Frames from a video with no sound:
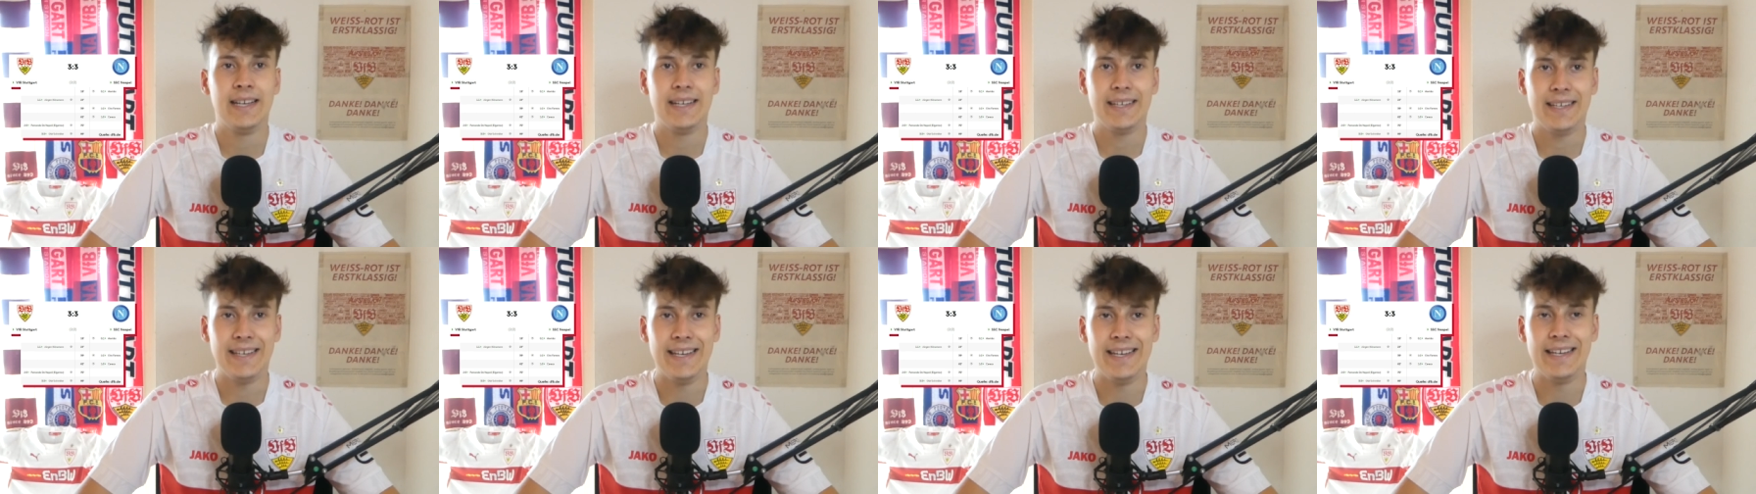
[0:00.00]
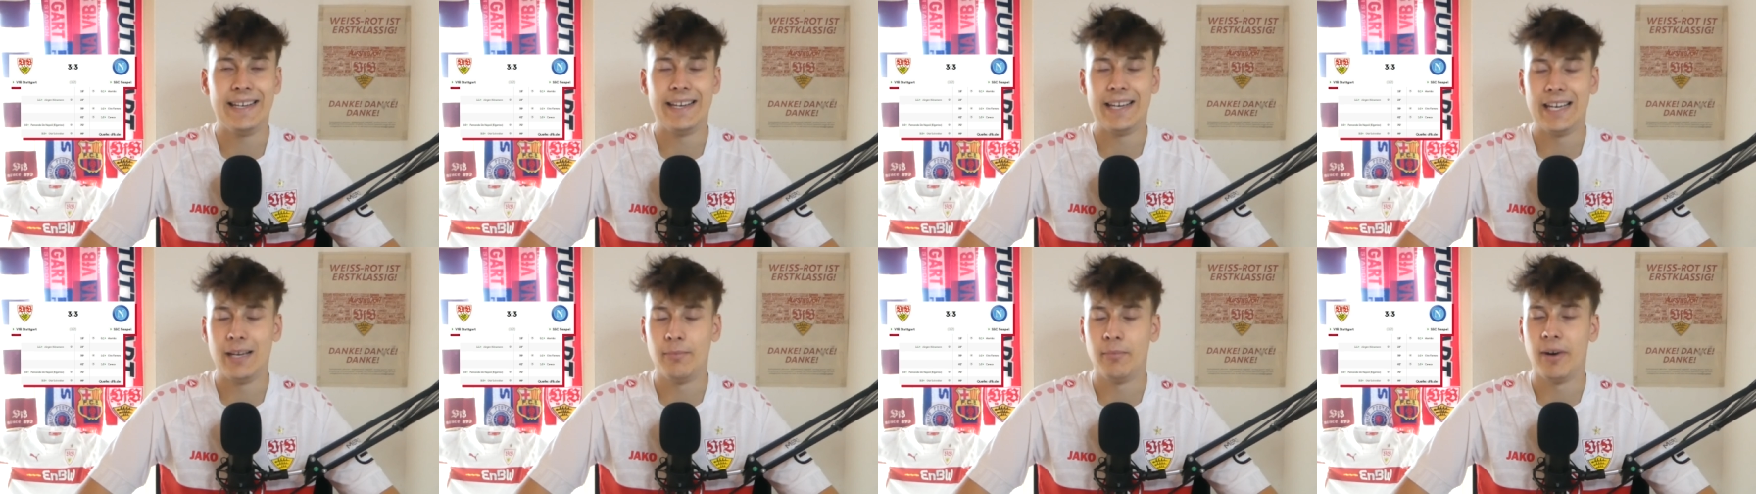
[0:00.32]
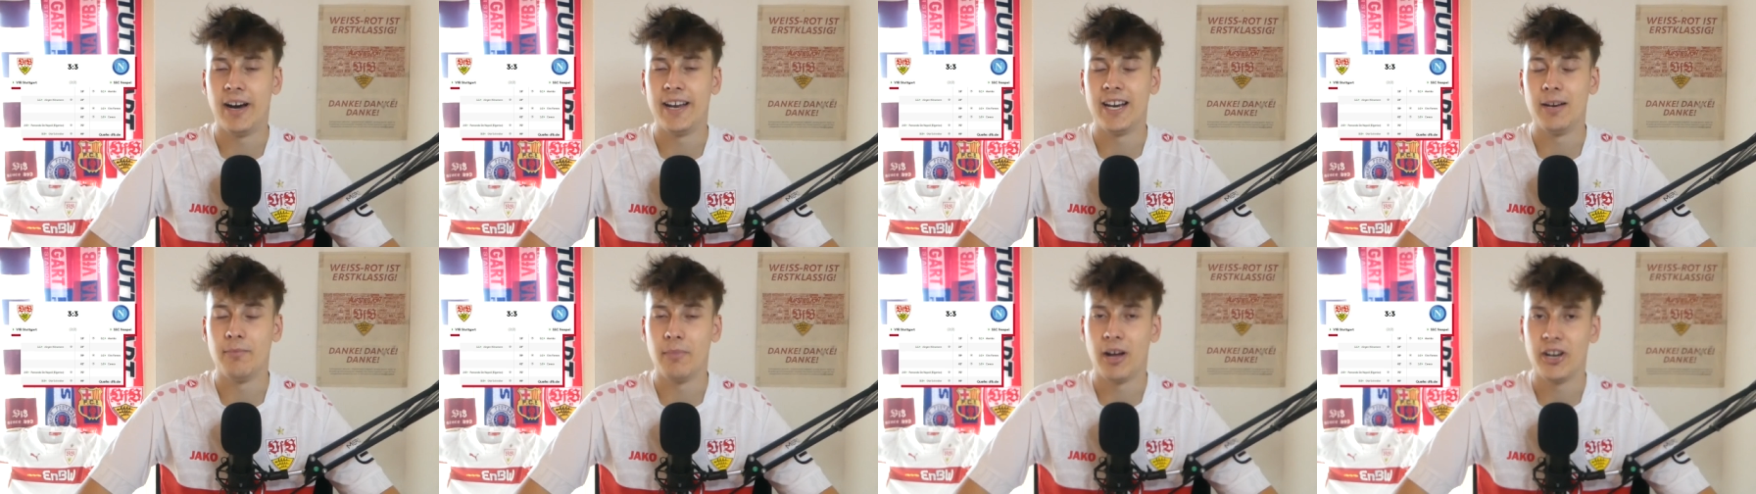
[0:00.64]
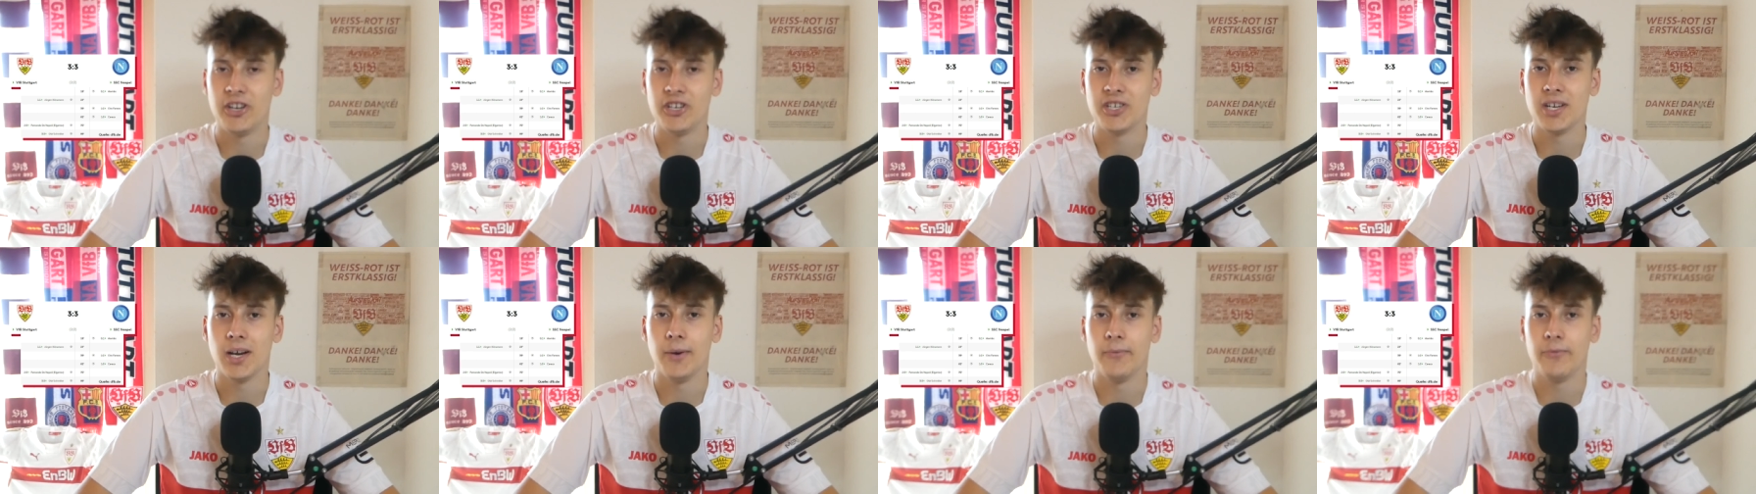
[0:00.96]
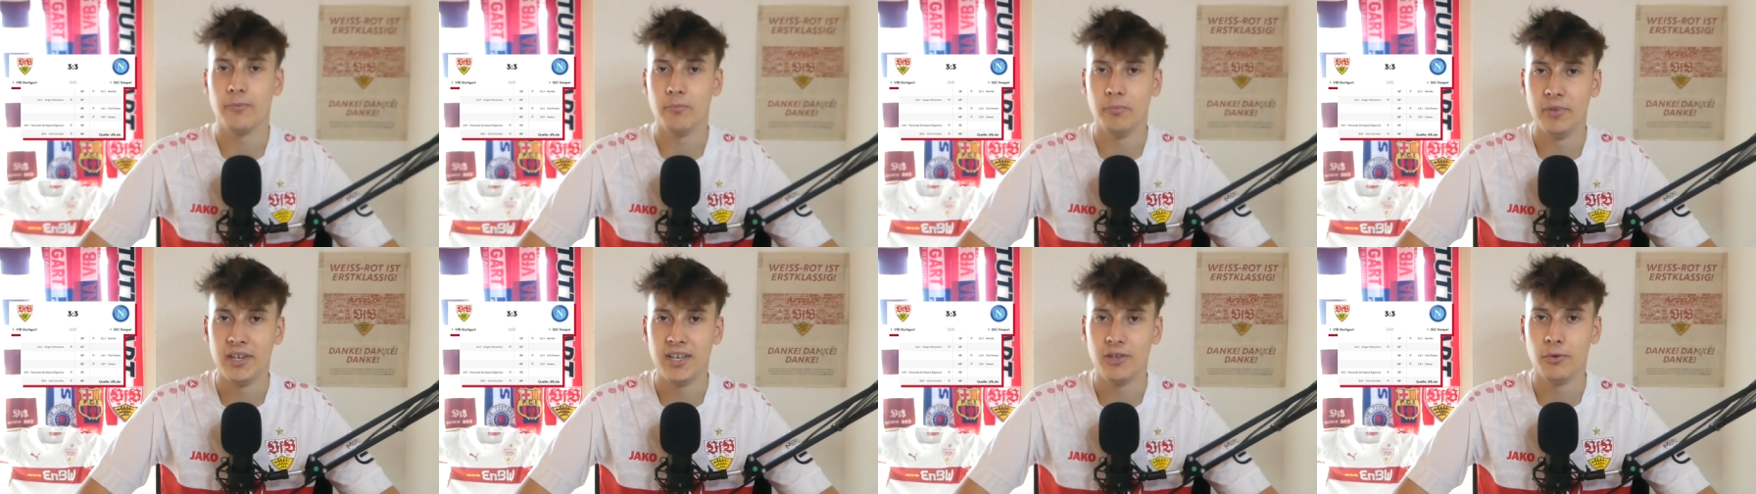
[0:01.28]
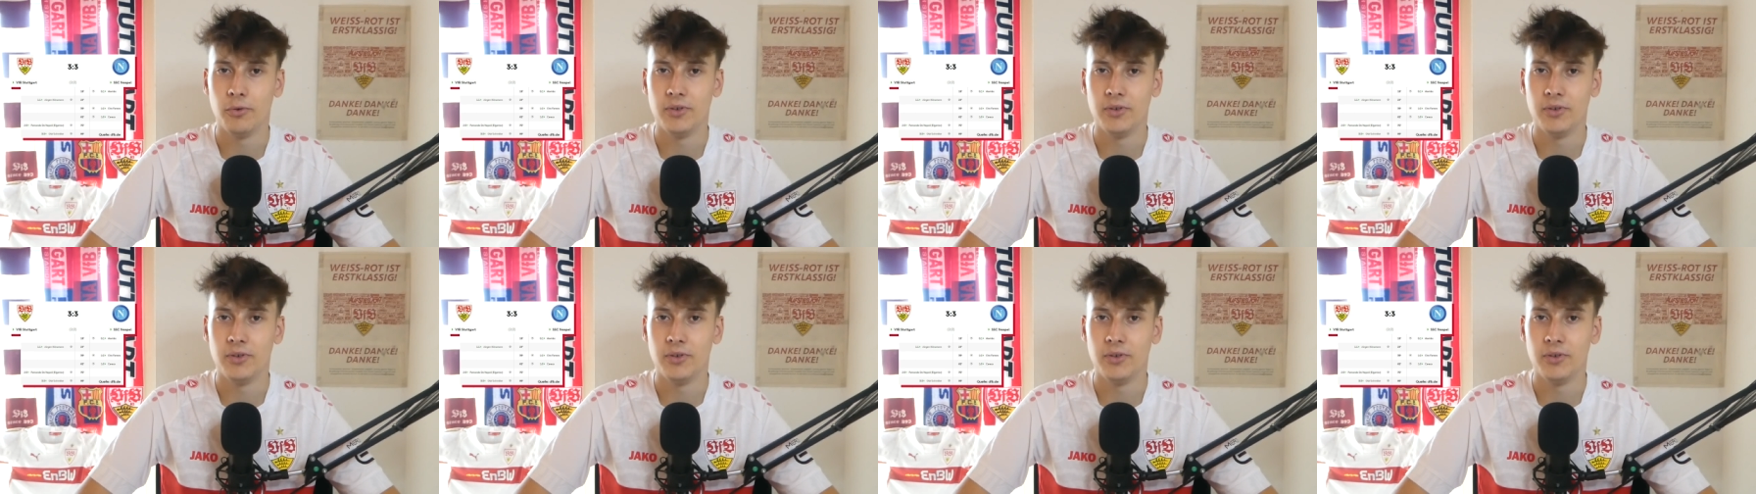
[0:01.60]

gegen eben eine Mannschaft mit